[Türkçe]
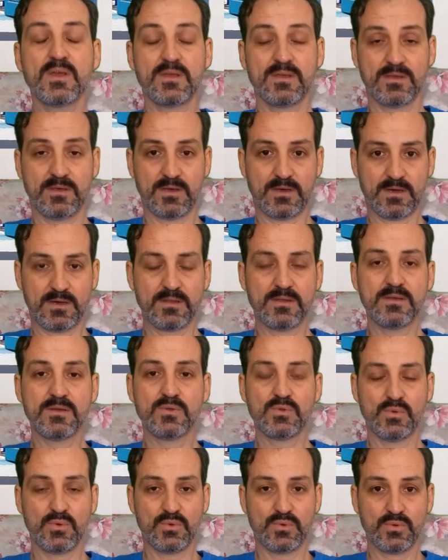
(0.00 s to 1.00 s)
Yani dün
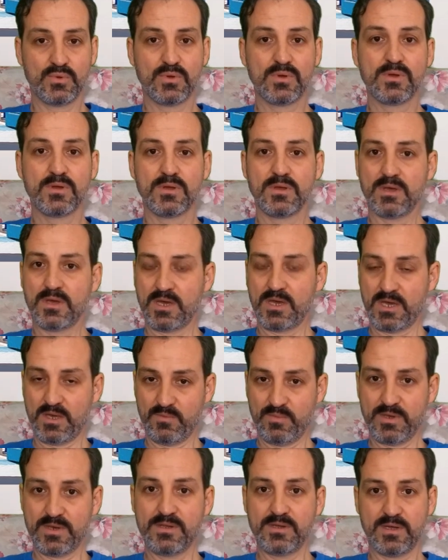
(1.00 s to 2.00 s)

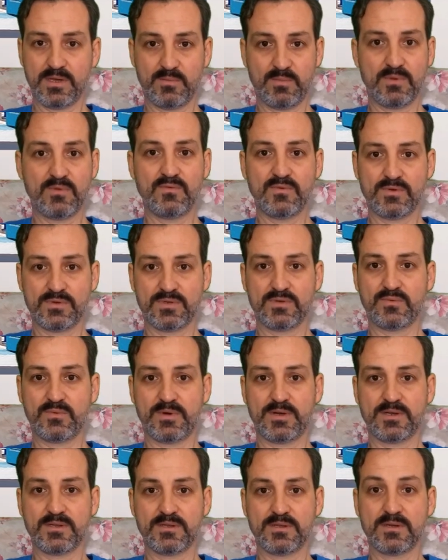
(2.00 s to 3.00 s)
E1N1 virüsü vardı.
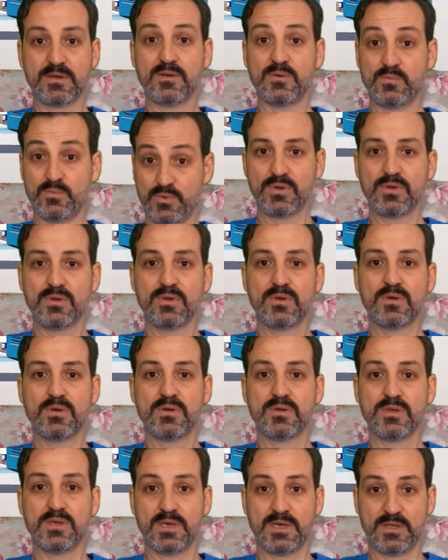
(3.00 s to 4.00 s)
Bugün
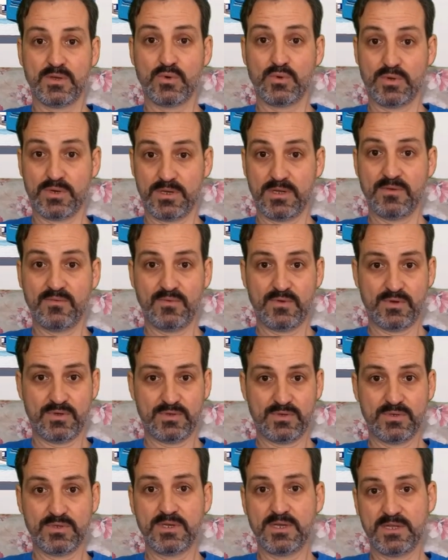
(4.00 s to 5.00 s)
yeni
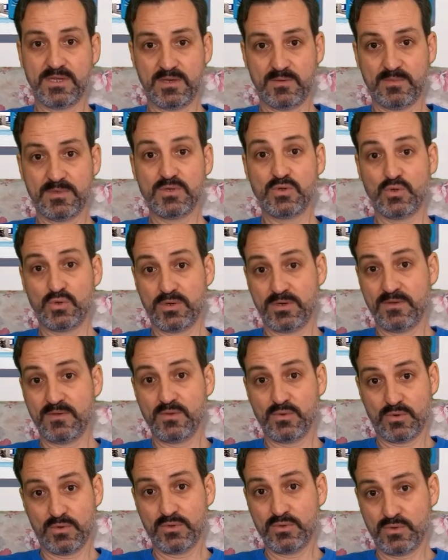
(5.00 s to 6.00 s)
koronavirüsü dediğimiz
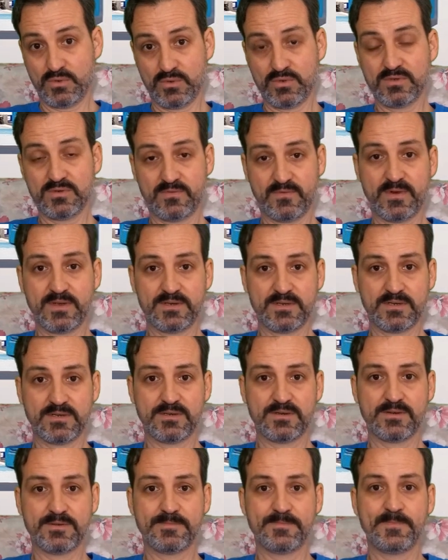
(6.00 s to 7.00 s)
COVID-19
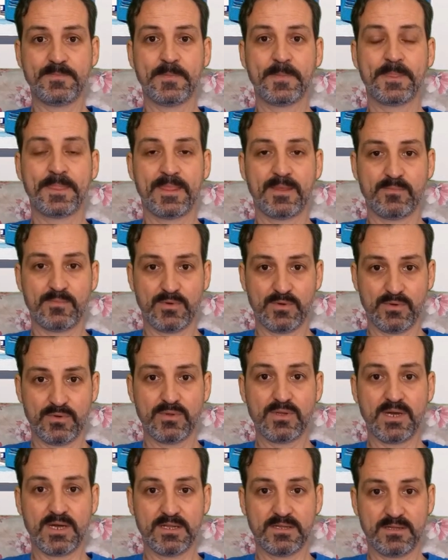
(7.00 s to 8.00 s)
var.
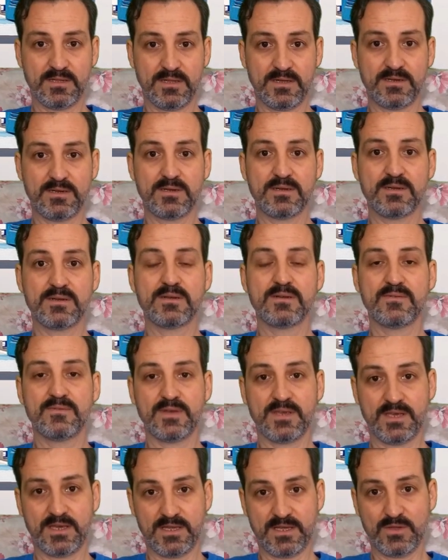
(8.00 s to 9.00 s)
Bugün adları
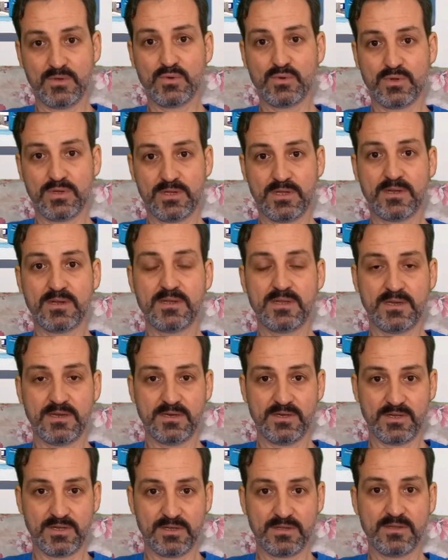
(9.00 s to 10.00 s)
ve genetik
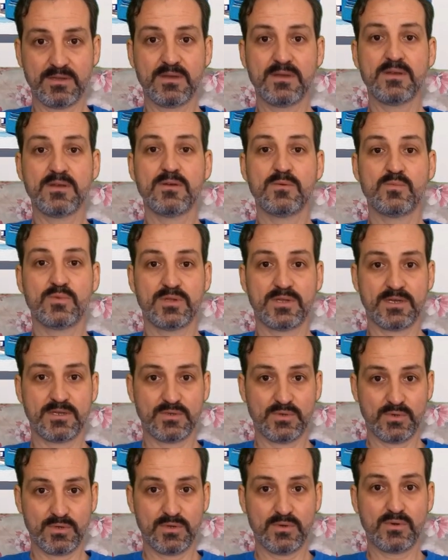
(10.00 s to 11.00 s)
kodları değişen,
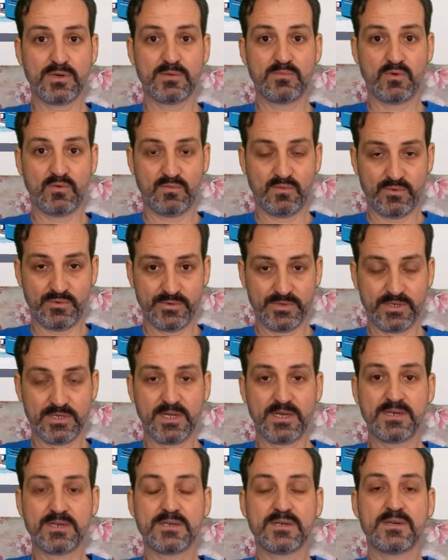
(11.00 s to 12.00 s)
mutasyona
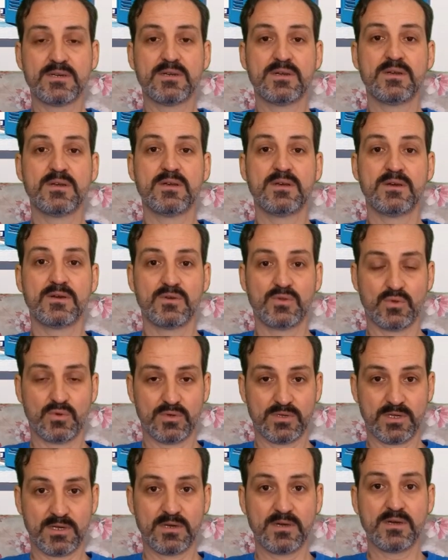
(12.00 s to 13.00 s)
uğramış bu virüsler
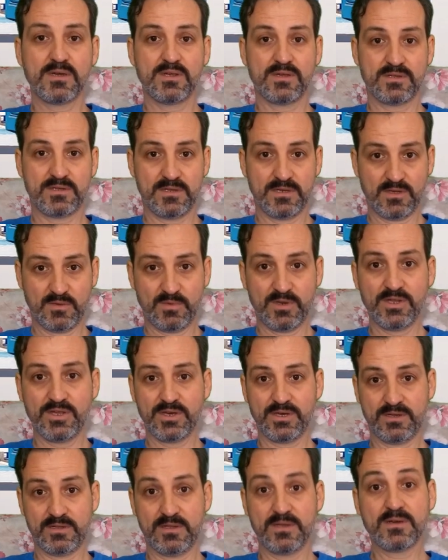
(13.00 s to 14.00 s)
çok daha can
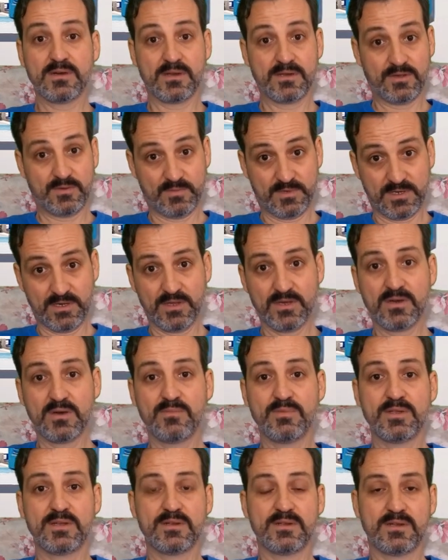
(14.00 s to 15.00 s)
alıcı bir şekilde
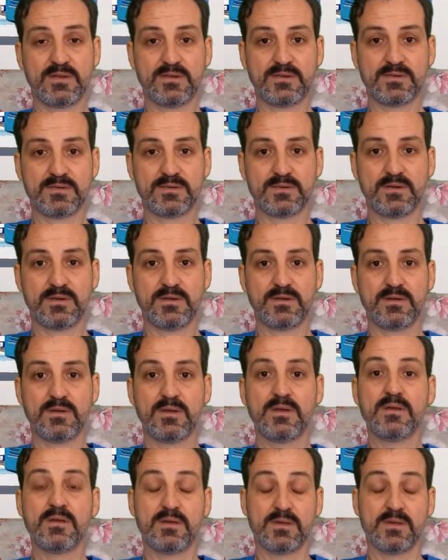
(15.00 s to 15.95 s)
karşımıza çıkabilirler.